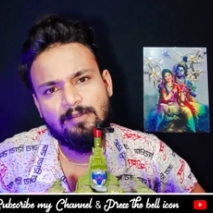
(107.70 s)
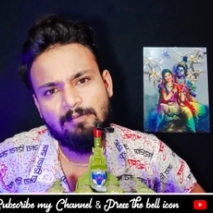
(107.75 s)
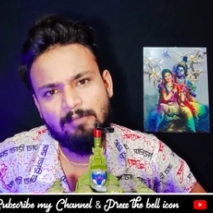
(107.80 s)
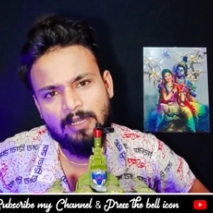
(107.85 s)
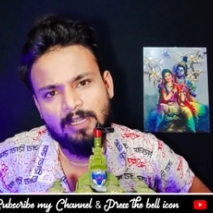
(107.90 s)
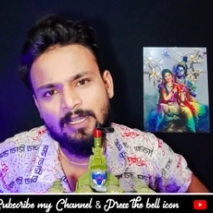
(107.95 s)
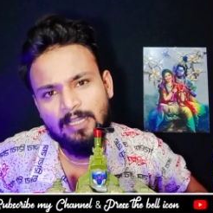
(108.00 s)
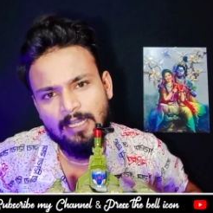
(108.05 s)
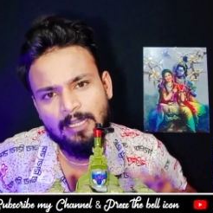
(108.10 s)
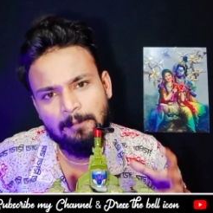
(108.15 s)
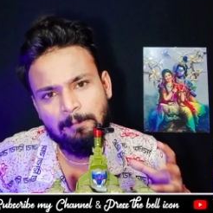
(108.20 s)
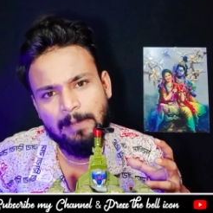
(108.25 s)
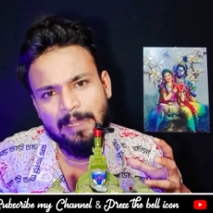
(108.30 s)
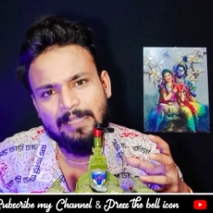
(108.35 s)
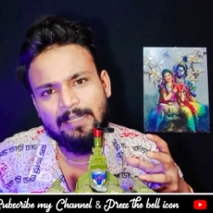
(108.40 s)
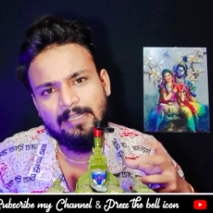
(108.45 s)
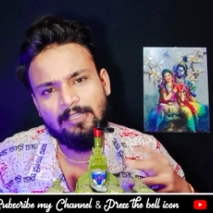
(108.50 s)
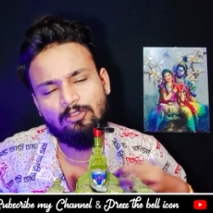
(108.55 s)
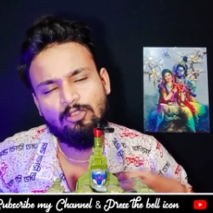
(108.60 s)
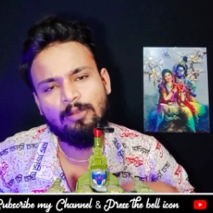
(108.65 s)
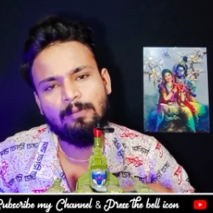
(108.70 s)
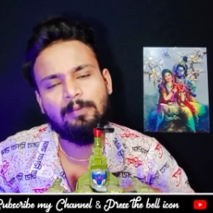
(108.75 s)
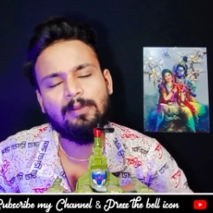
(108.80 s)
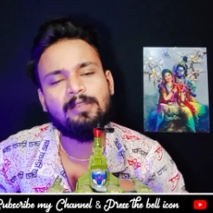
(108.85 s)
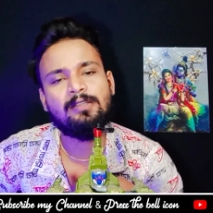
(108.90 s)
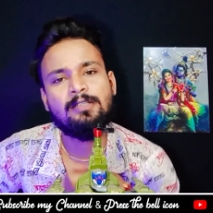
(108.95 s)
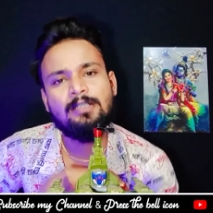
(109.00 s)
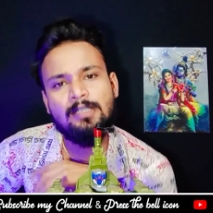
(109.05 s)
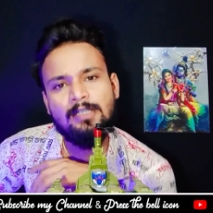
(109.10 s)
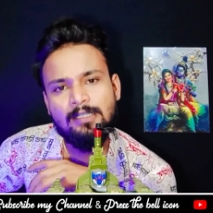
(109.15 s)
मैंने क्लिक बैट के तौर
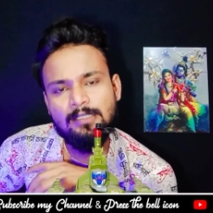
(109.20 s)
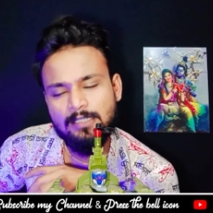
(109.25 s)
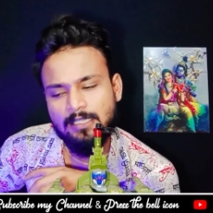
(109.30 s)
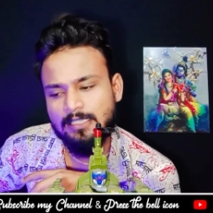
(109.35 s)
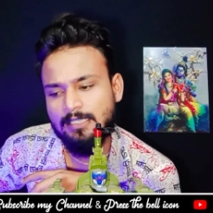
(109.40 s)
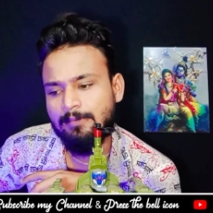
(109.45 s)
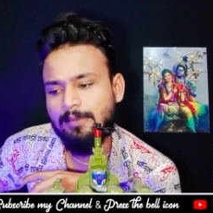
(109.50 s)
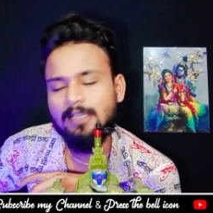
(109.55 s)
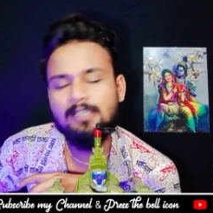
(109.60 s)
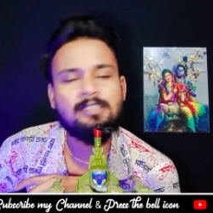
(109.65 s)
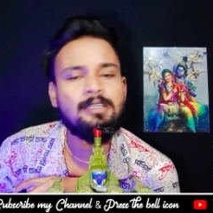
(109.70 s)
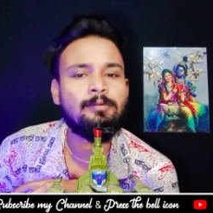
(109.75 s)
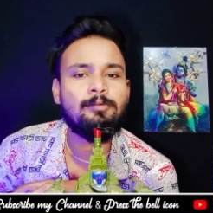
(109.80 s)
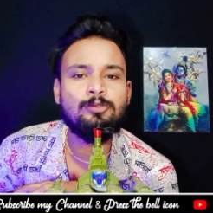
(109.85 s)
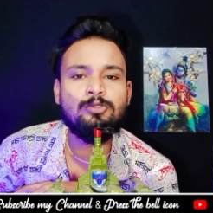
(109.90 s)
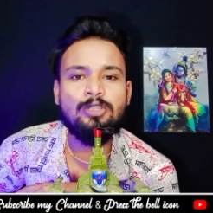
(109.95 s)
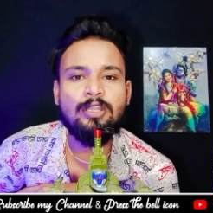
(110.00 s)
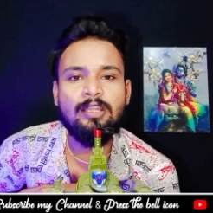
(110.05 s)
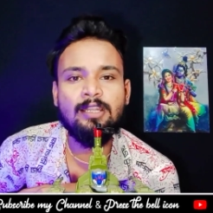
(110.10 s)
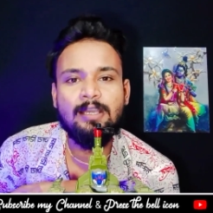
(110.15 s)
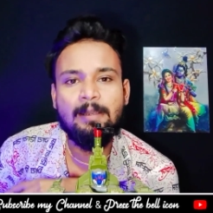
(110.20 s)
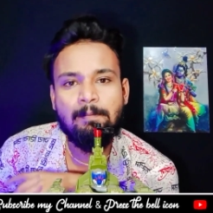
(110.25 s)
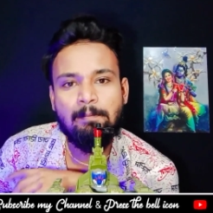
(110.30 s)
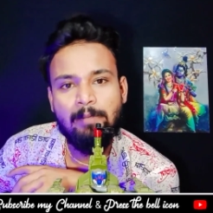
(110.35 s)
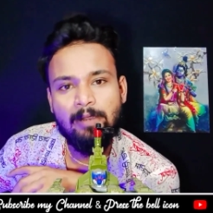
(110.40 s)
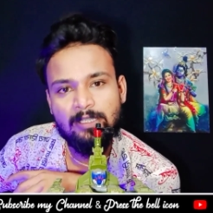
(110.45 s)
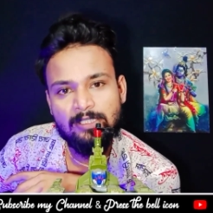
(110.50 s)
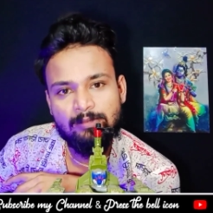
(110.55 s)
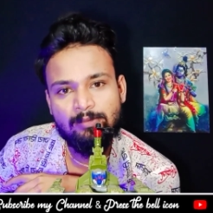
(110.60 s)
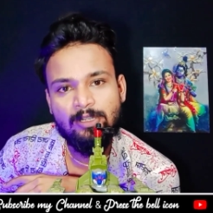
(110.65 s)
पर जैसे भाई साहब उसने लिखा
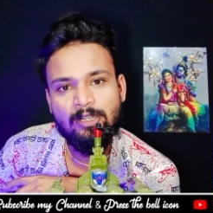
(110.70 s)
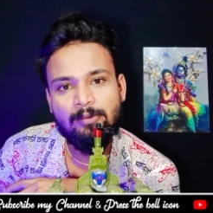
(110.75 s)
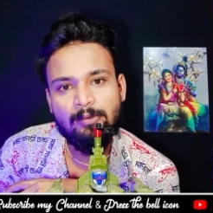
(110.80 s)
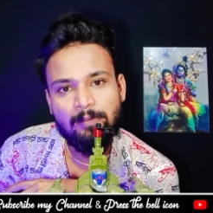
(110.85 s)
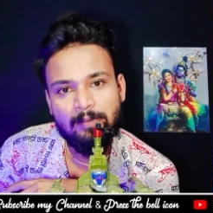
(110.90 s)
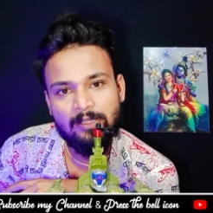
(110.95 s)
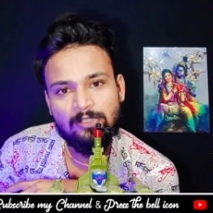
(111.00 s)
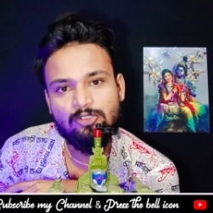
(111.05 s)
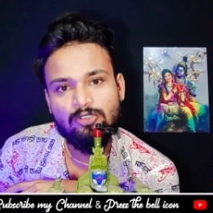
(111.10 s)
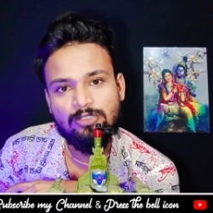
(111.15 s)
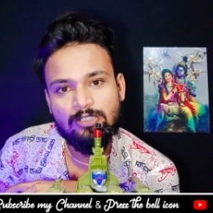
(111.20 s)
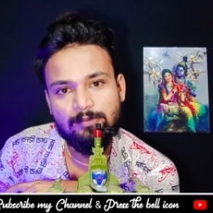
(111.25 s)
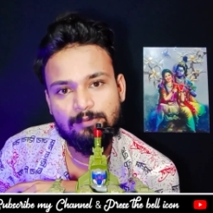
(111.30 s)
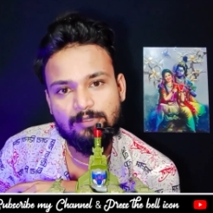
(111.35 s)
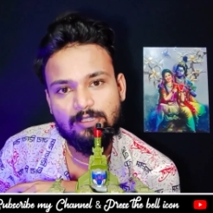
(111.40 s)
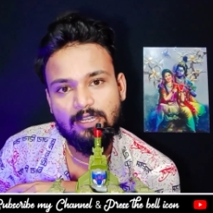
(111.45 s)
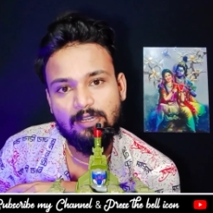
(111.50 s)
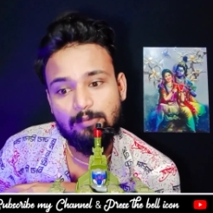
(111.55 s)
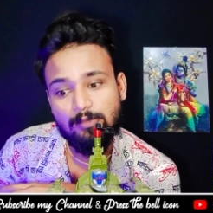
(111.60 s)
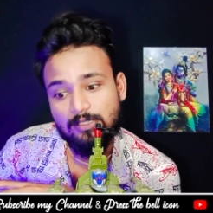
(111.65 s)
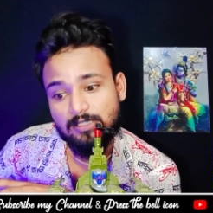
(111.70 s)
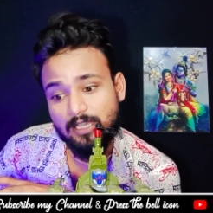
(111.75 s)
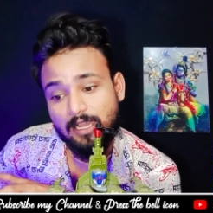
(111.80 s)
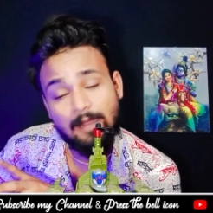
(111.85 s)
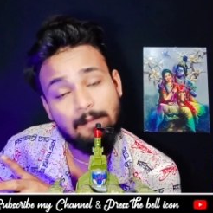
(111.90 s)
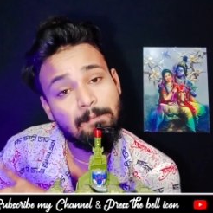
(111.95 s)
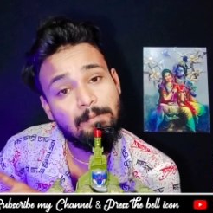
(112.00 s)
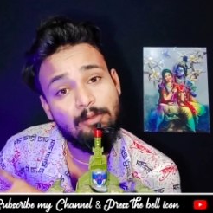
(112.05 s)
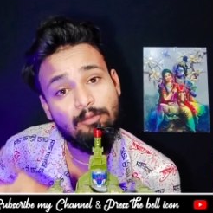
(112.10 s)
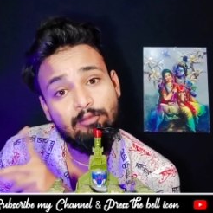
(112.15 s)
पाँच मिनट में पाँच सौ सब्सक्राइबर्स
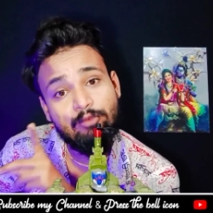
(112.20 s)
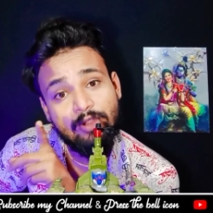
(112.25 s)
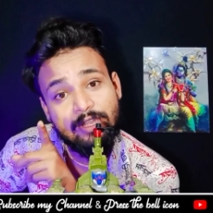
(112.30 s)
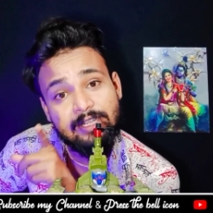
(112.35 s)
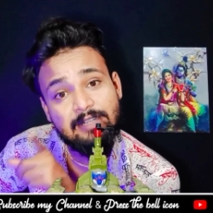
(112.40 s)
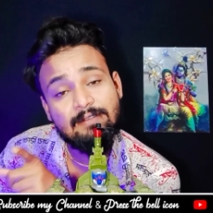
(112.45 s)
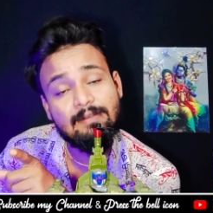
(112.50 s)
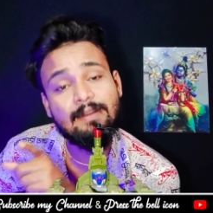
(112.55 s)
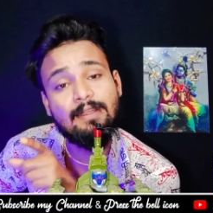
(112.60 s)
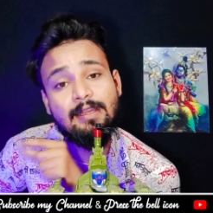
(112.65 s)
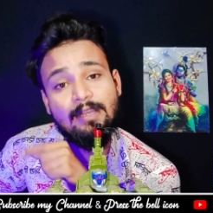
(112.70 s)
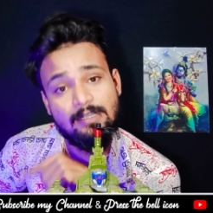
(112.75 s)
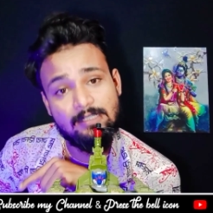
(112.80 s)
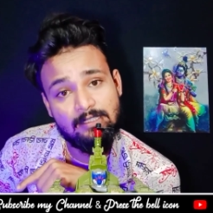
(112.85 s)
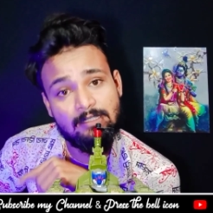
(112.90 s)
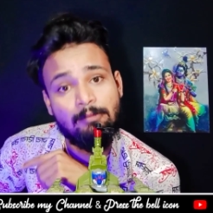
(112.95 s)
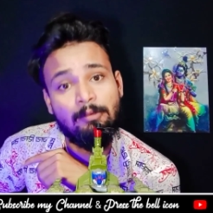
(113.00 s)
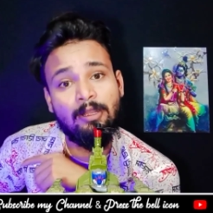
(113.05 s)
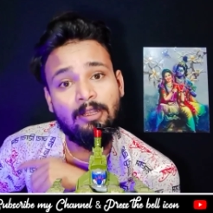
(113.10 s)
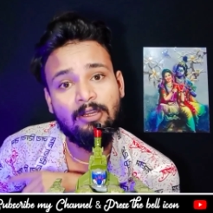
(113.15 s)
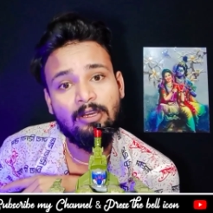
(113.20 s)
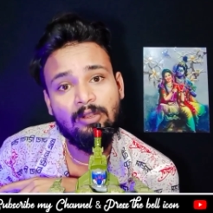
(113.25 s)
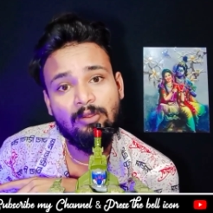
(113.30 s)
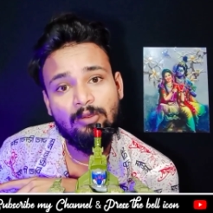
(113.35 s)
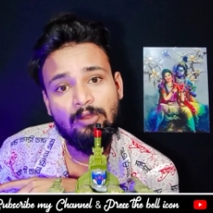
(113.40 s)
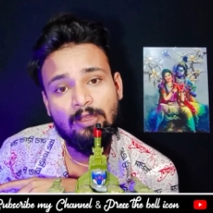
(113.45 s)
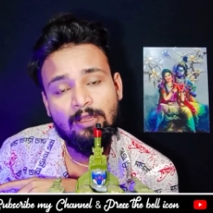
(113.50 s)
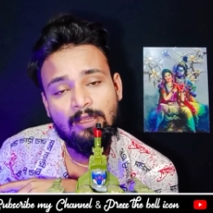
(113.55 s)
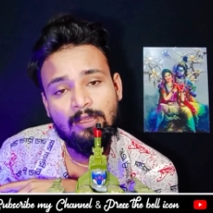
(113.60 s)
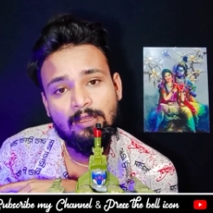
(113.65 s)
आप भी वही ट्रिक का इस्तेमाल करो
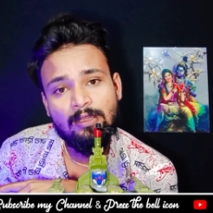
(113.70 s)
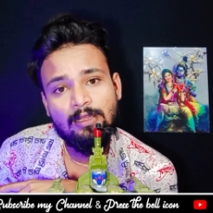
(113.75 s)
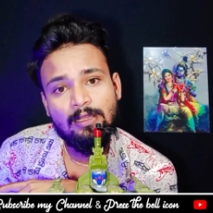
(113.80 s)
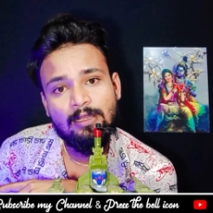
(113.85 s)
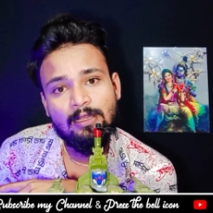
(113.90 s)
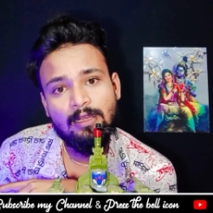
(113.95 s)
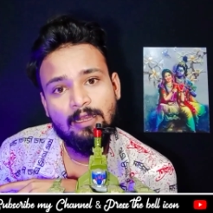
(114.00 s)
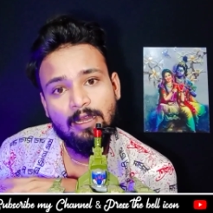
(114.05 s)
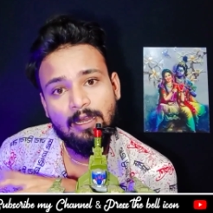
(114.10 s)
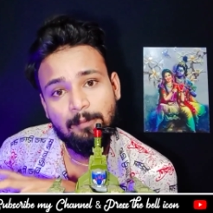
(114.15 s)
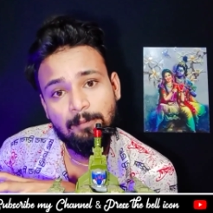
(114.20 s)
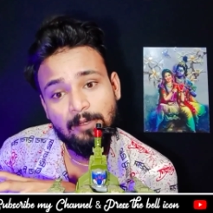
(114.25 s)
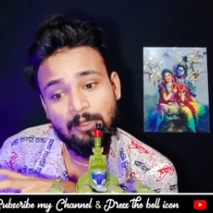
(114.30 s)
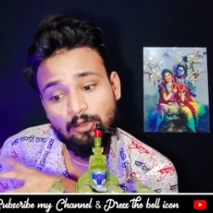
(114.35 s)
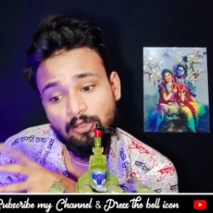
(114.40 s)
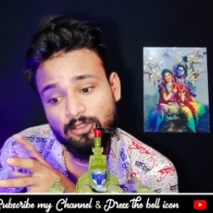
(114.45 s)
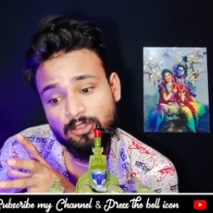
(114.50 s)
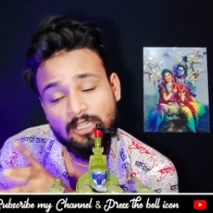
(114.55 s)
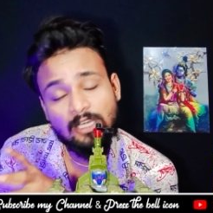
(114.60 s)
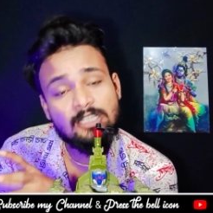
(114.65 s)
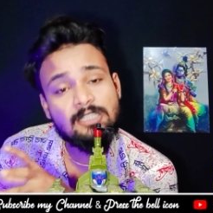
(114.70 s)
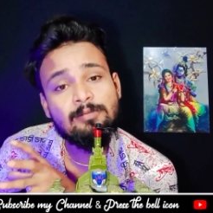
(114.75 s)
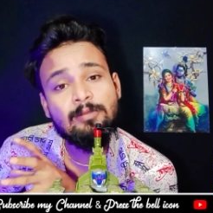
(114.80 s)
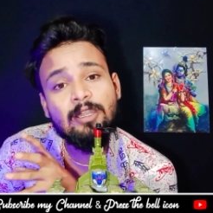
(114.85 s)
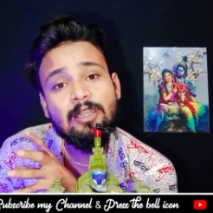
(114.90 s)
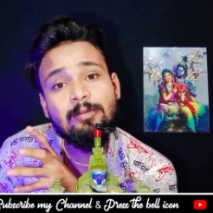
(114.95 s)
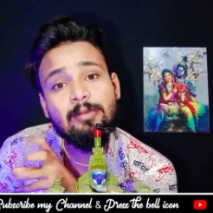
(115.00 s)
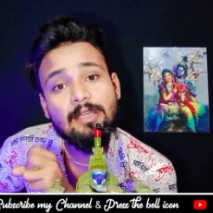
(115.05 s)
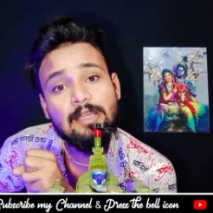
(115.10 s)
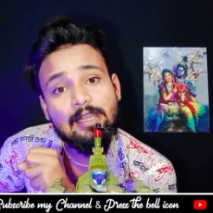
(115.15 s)
आप लिखो दस
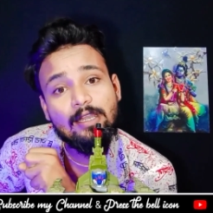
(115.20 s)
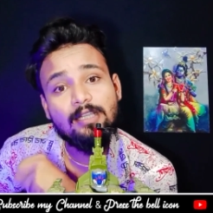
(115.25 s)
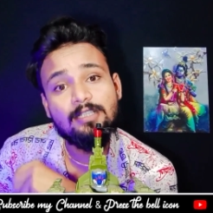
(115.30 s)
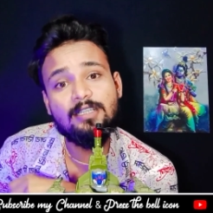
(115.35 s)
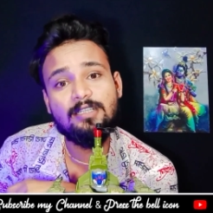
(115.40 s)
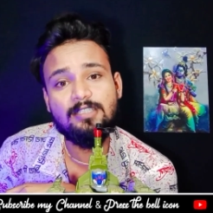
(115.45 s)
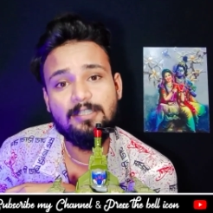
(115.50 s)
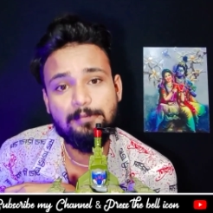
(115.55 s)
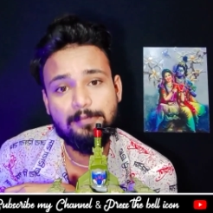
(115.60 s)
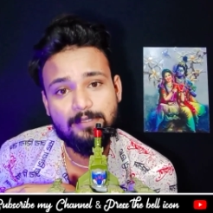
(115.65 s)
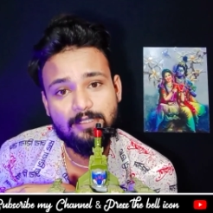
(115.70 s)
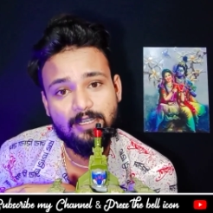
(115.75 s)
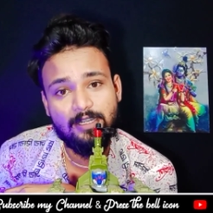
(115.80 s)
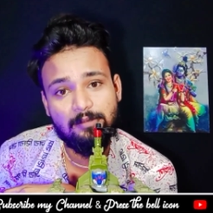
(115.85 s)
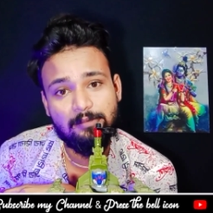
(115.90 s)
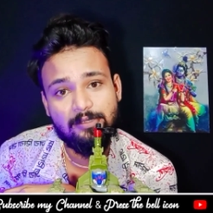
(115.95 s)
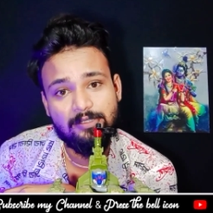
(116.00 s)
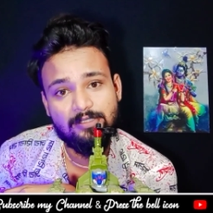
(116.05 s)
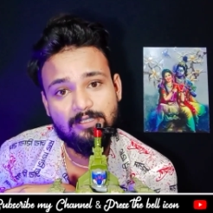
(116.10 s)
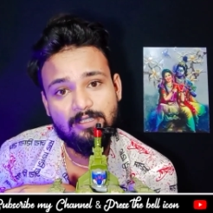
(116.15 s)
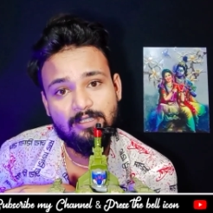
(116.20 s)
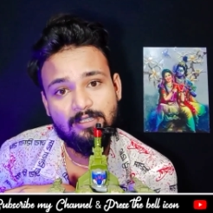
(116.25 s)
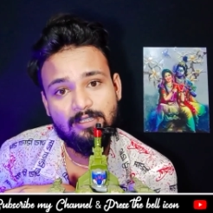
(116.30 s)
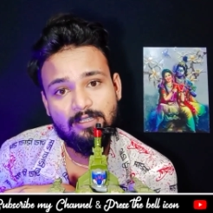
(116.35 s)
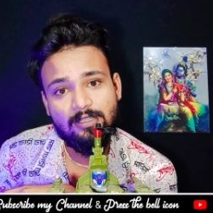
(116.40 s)
मिनट में एक हज़ार सब्सक्राइबर्स